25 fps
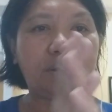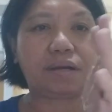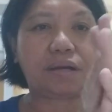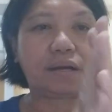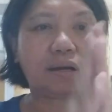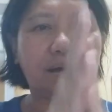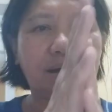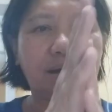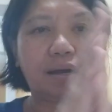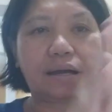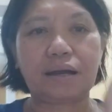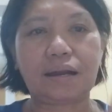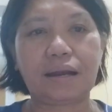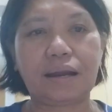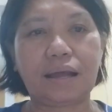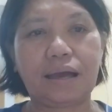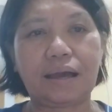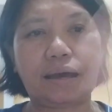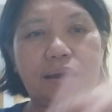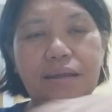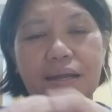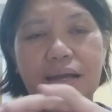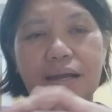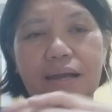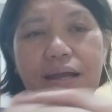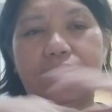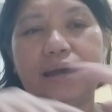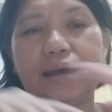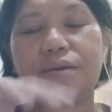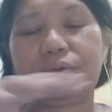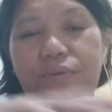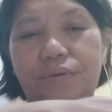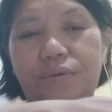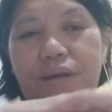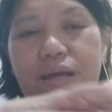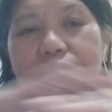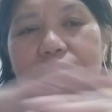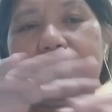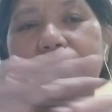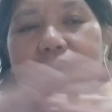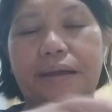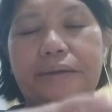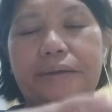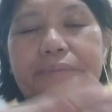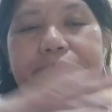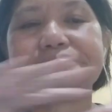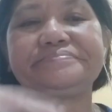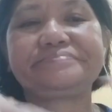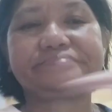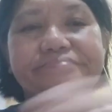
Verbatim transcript: naka, naka, ano, naka